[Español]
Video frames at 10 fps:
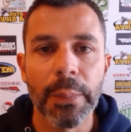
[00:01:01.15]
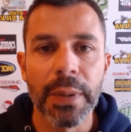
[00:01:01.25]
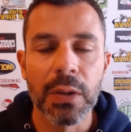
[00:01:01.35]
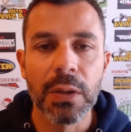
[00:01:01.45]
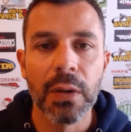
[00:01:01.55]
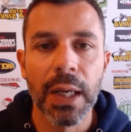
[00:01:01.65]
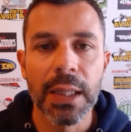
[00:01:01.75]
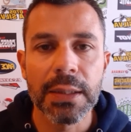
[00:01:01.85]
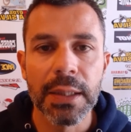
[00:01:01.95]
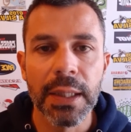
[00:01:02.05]
un piloto
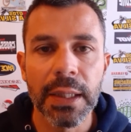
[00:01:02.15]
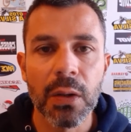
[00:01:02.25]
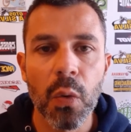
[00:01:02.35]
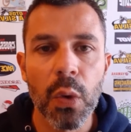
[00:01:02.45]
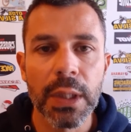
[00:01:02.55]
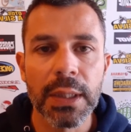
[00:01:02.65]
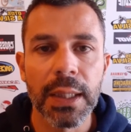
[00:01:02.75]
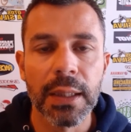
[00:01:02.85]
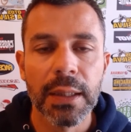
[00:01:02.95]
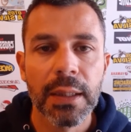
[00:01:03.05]
a tener en
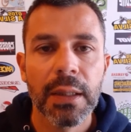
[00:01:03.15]
cuenta.